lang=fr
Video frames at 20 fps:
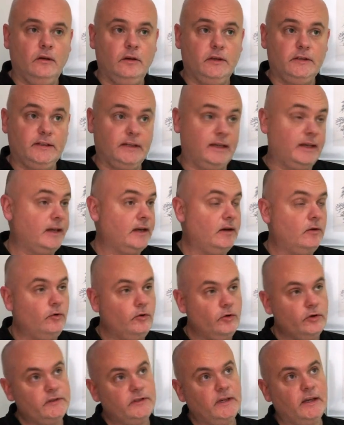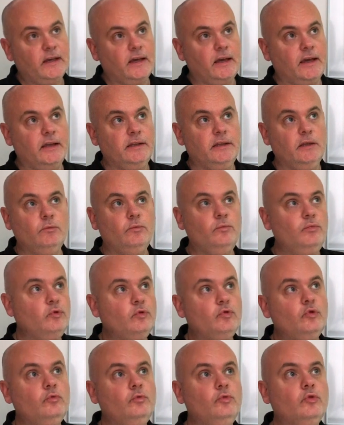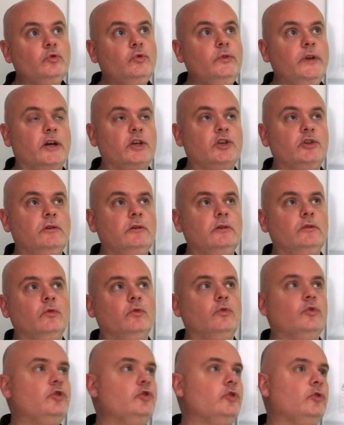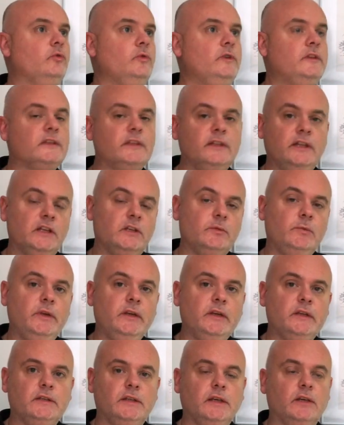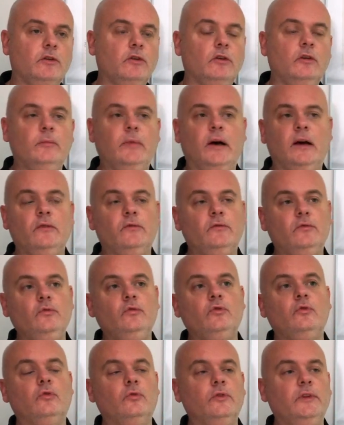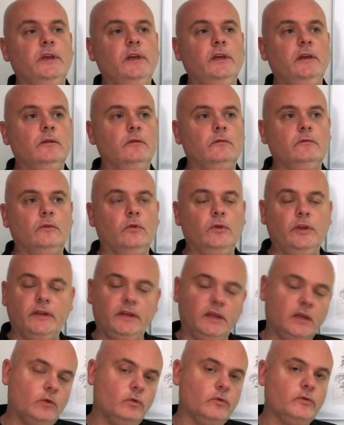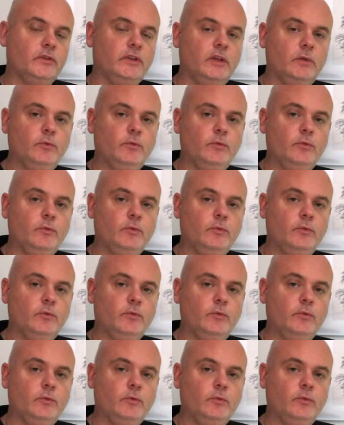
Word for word: c'est quelqu'un, on le sait, qui a gagné beaucoup beaucoup d'argent. Donc aujourd'hui, ce qu'il explique, c'est que bah, vu qu'on est, on a été confiné